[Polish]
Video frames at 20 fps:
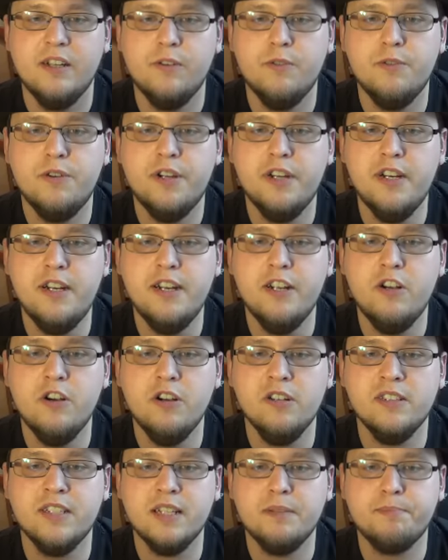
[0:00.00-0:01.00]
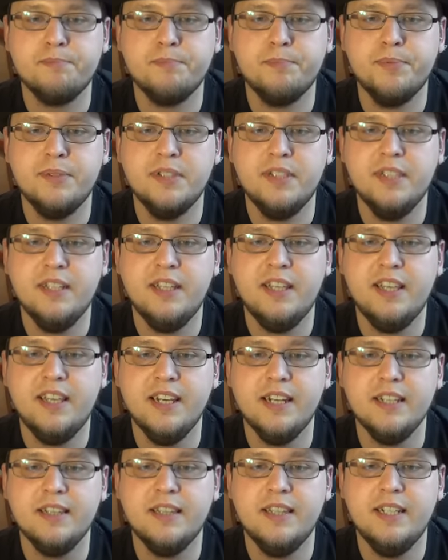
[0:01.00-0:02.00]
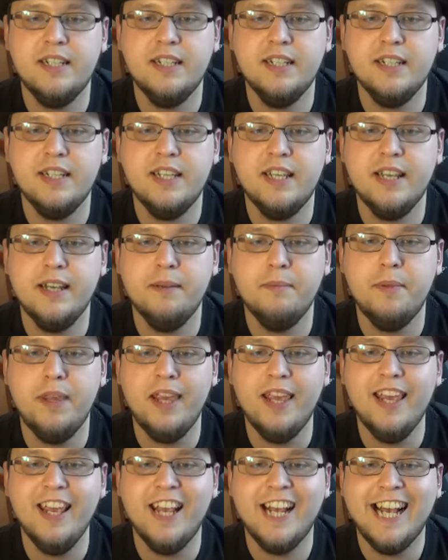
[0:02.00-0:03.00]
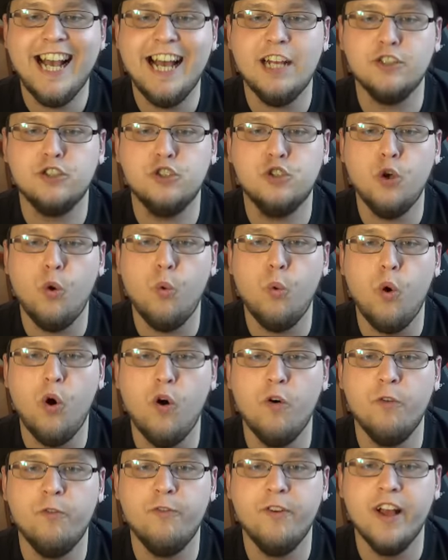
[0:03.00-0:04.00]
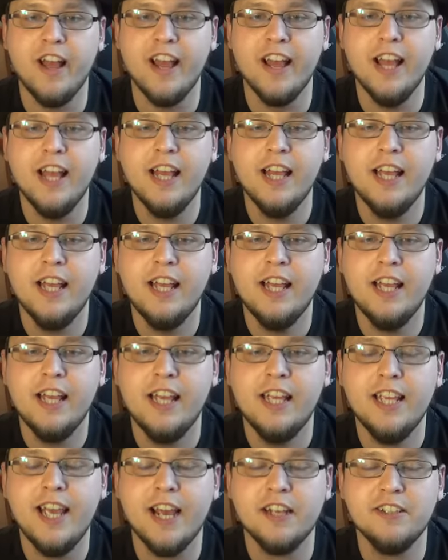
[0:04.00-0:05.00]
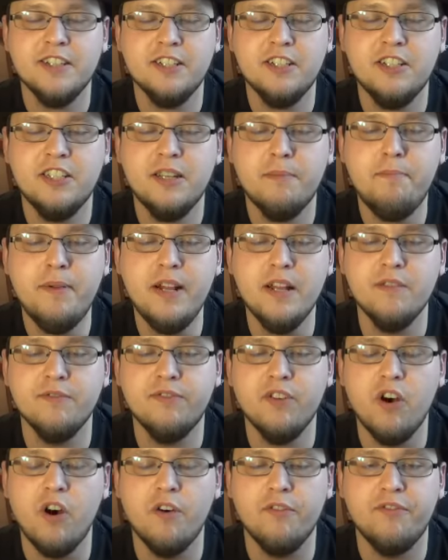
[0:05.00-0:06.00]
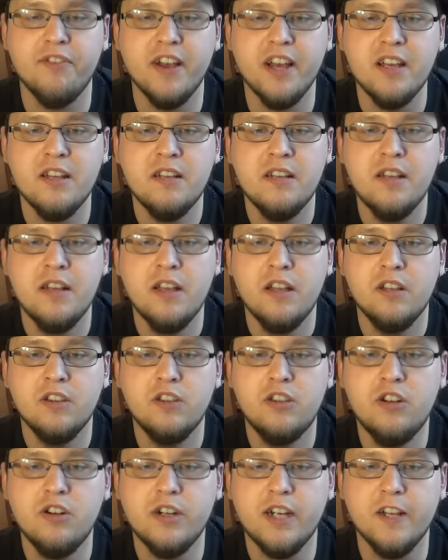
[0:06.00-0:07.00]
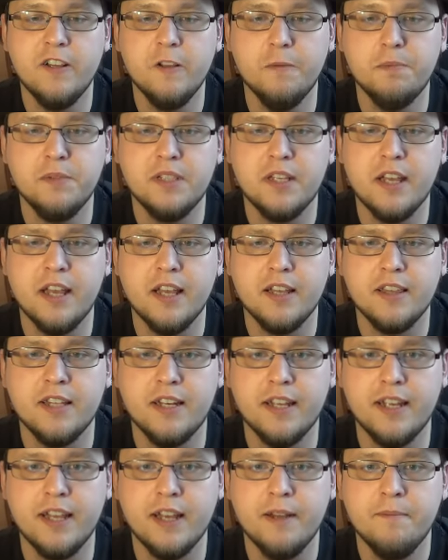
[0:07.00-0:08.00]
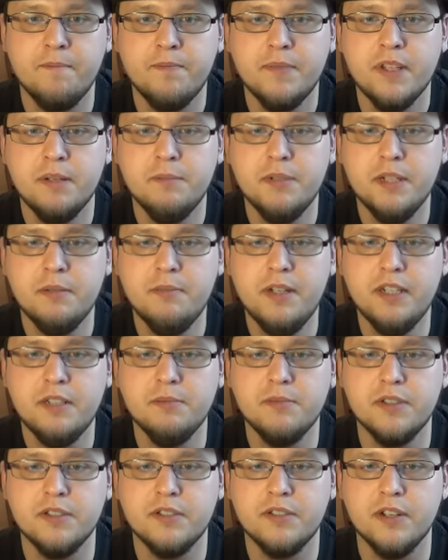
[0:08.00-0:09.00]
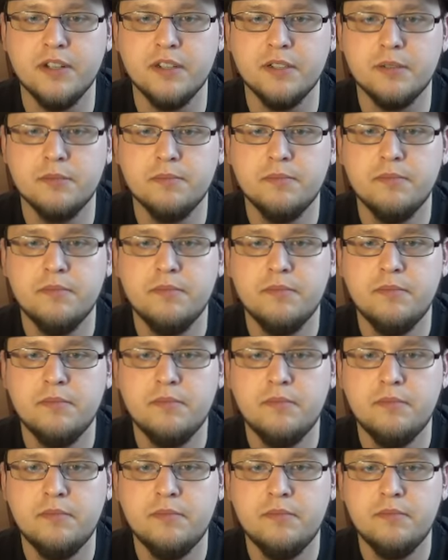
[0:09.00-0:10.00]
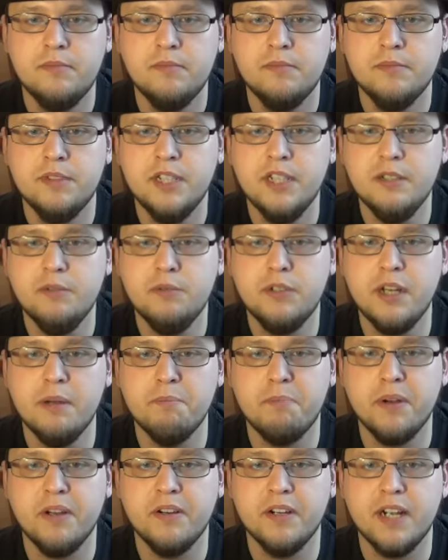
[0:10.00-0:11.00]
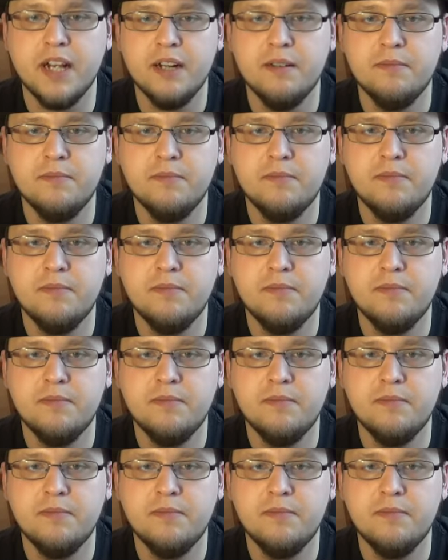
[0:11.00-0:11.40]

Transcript: Ukryli go za psychiatrykiem i kasą OFE. Jak znaczy, że byli w OFE? Droga do psychiatryka. Przepraszam, na czym ty stoisz? Czy ja słyszałem pająka?